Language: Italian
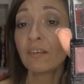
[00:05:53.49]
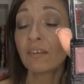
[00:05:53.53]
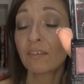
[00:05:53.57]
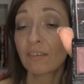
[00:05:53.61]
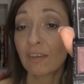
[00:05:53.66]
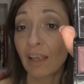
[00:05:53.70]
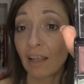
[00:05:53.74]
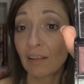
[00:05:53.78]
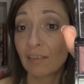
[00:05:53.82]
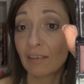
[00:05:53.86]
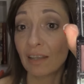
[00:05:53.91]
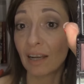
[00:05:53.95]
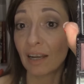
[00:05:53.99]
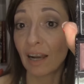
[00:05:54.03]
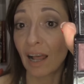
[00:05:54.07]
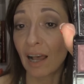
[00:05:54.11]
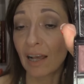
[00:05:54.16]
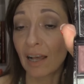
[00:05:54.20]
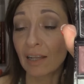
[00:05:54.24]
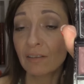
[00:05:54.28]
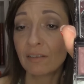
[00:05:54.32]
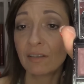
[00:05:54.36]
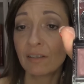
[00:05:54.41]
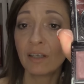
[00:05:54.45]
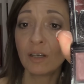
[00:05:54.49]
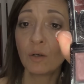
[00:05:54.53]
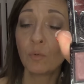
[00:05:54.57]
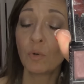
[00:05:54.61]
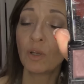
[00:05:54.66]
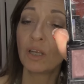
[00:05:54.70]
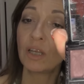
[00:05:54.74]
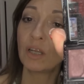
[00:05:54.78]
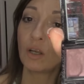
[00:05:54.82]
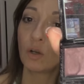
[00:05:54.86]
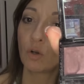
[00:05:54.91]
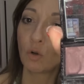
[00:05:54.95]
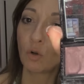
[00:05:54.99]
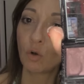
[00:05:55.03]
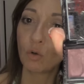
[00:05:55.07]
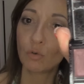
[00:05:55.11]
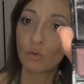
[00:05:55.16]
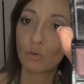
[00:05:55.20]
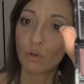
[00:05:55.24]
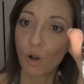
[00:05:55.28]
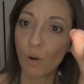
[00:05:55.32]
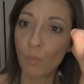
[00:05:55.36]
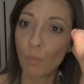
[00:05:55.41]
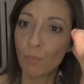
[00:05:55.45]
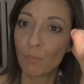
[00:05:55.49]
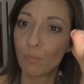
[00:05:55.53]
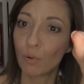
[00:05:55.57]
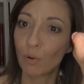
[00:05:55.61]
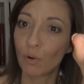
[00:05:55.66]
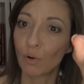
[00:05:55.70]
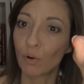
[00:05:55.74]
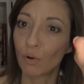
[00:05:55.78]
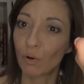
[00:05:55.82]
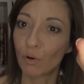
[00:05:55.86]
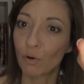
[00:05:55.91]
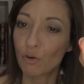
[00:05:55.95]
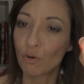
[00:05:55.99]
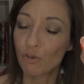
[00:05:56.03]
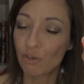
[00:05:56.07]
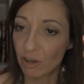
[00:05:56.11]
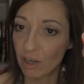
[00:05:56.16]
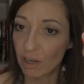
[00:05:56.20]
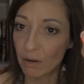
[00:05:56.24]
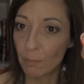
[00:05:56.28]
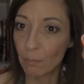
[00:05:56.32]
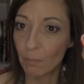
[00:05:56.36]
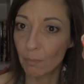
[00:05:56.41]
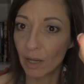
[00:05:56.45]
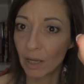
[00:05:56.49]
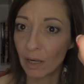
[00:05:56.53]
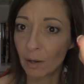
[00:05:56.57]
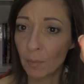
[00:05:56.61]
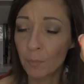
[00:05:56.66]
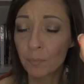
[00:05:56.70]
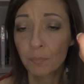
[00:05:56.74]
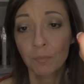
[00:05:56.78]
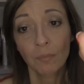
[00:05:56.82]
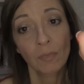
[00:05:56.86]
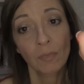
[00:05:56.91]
satinati, quindi non troppo shimmer,